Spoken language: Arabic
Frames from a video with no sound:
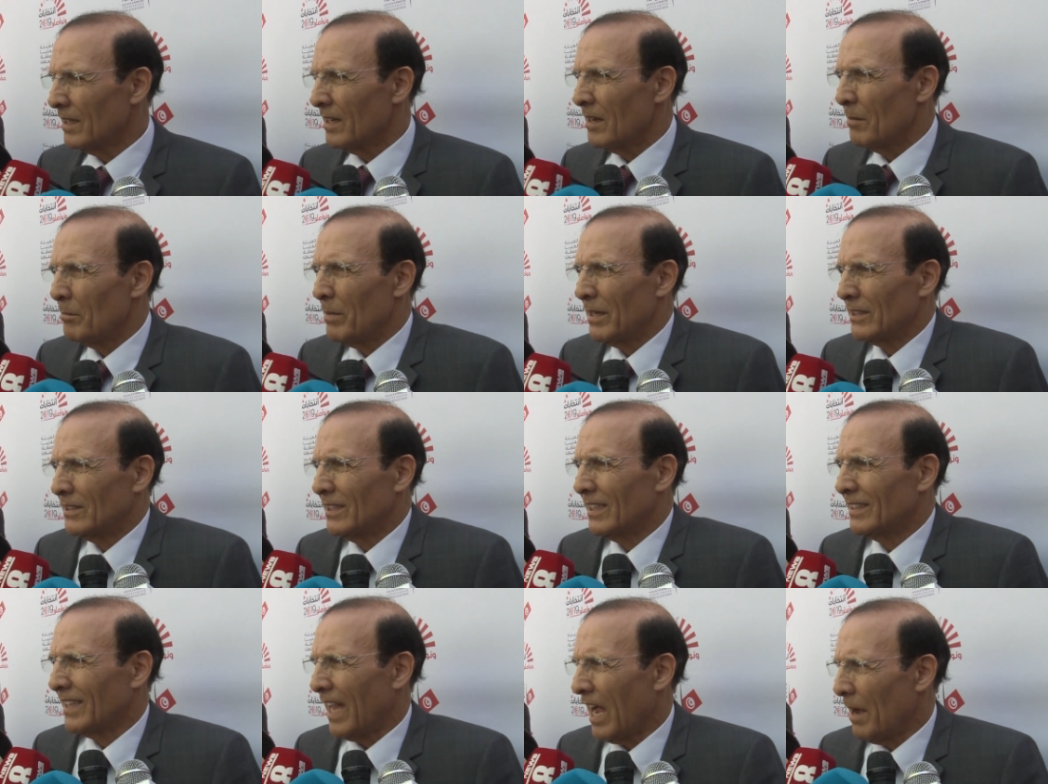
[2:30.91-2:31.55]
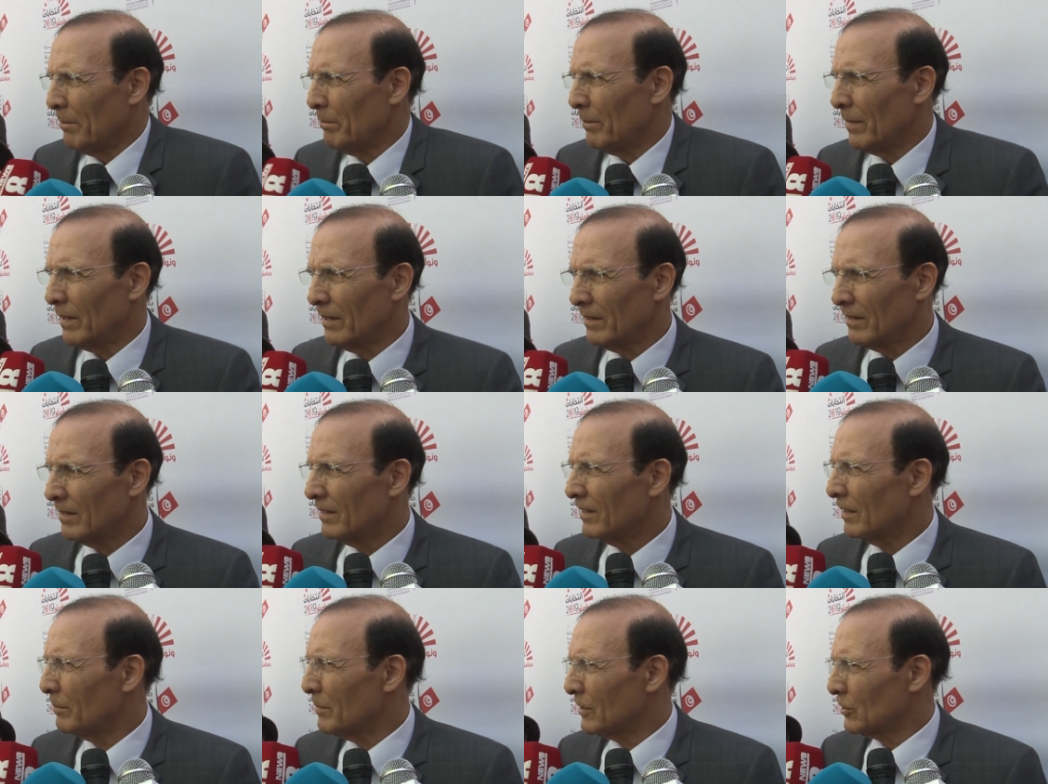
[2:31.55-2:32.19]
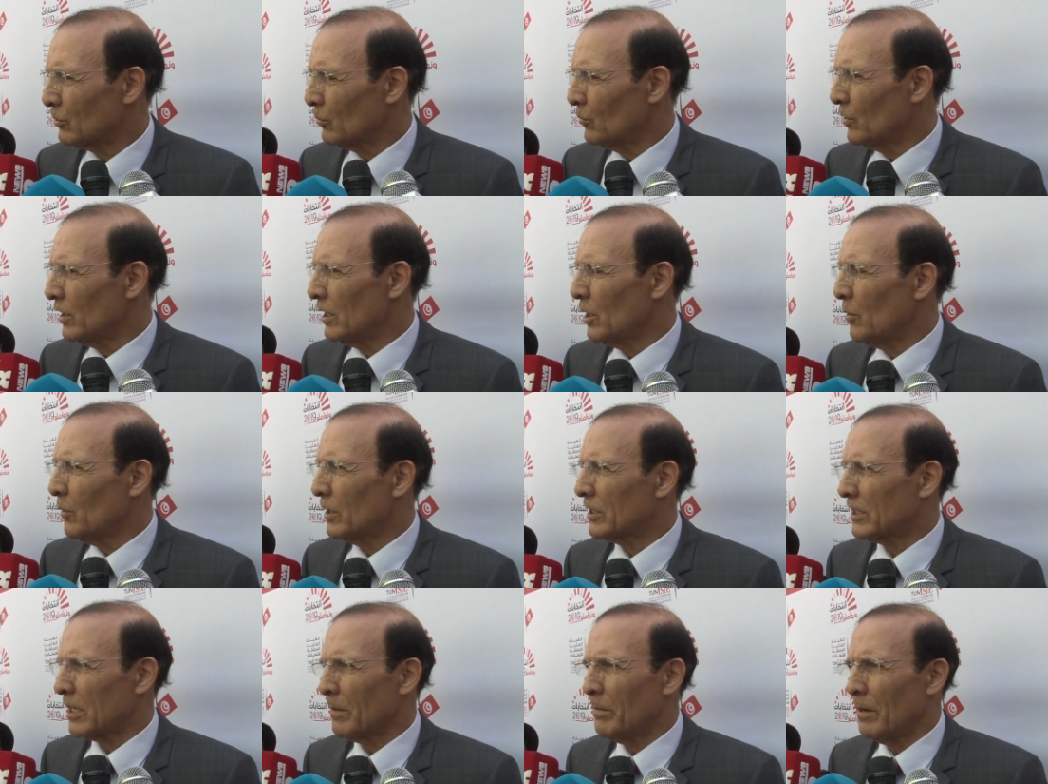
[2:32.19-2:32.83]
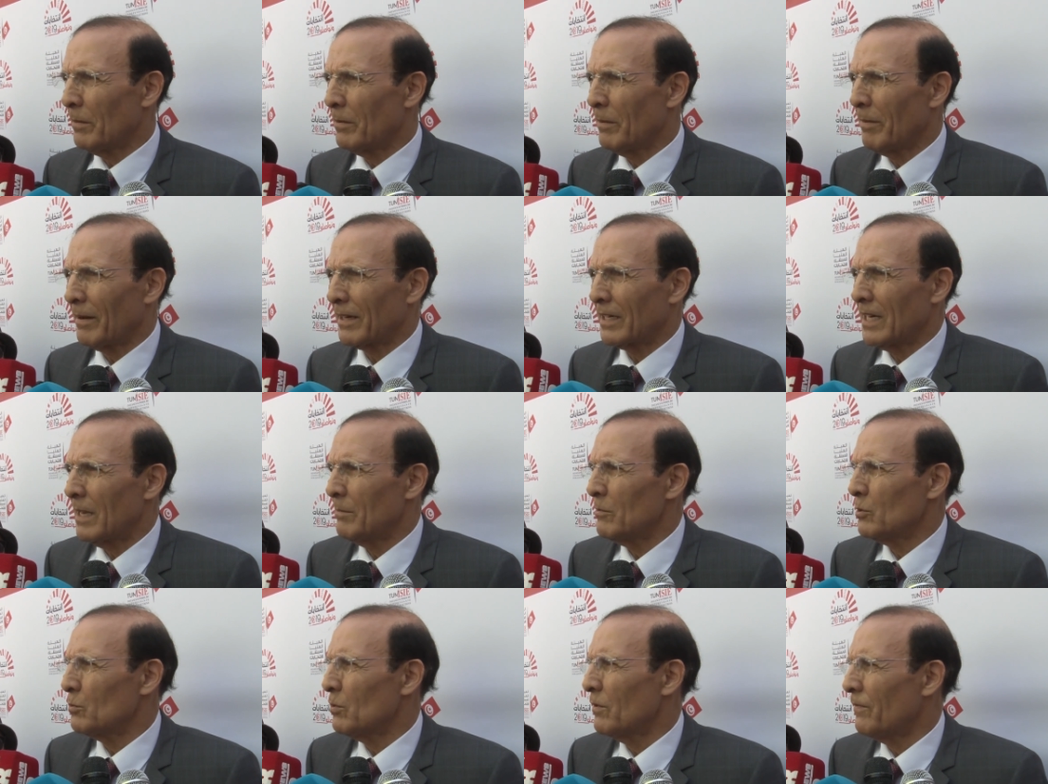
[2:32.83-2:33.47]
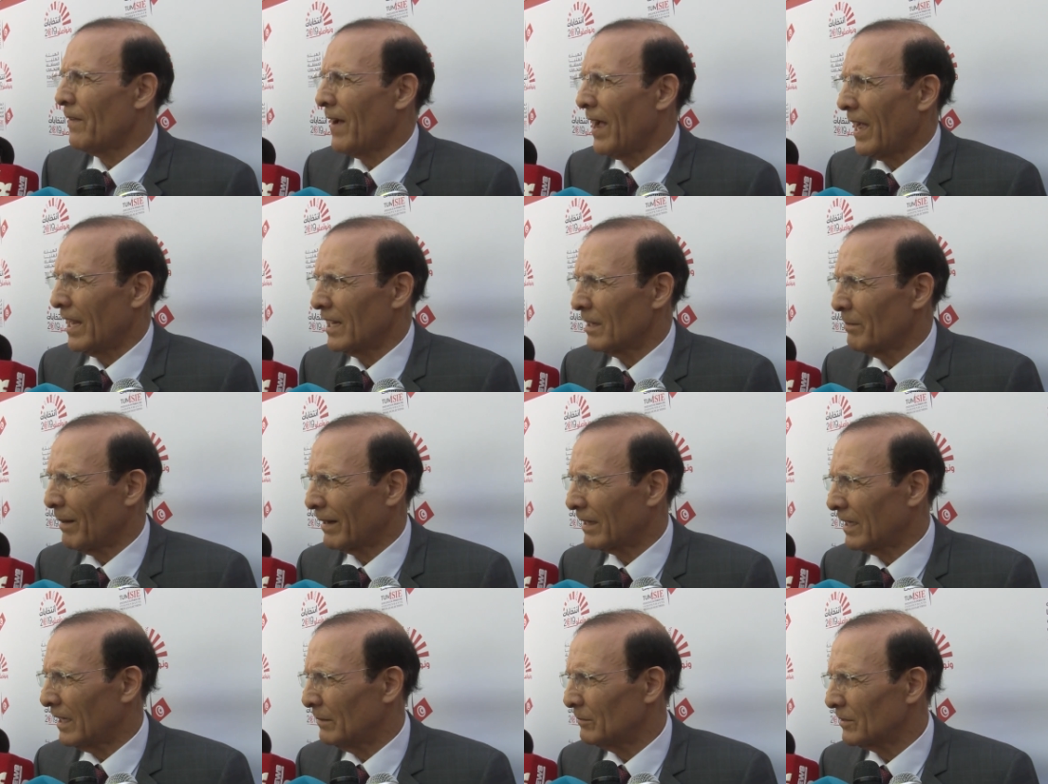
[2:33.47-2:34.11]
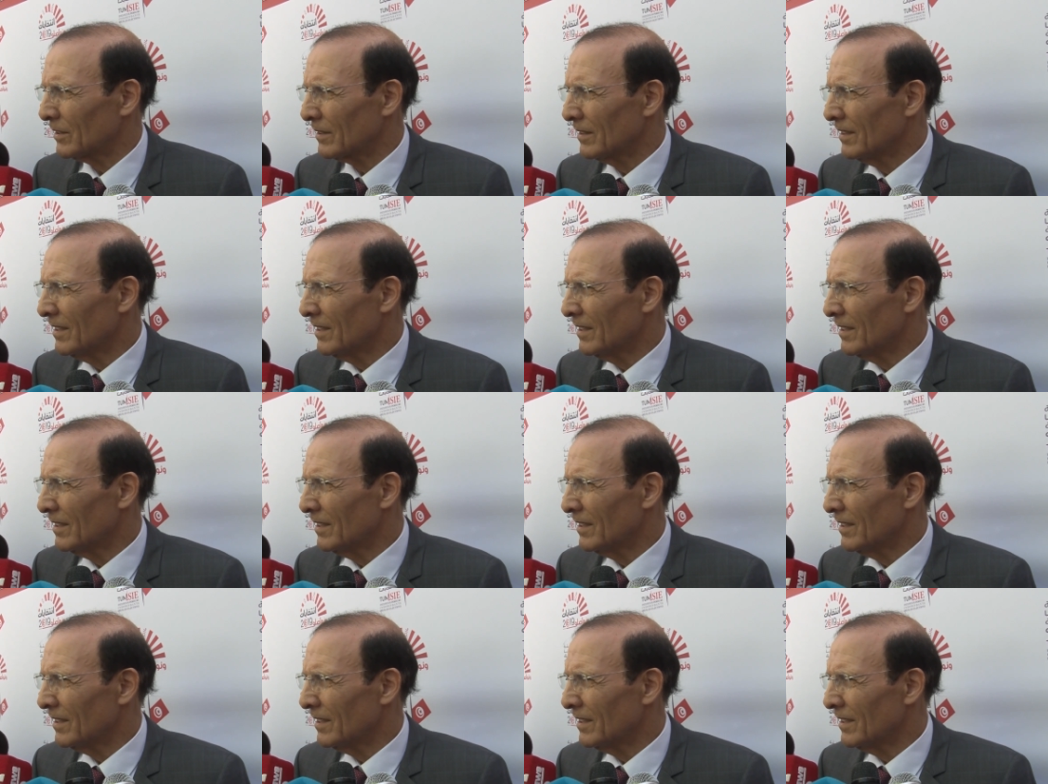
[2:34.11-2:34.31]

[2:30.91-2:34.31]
باش يتحمل المسؤولية ويتشبع بالبرنامج ويفعل البرنامج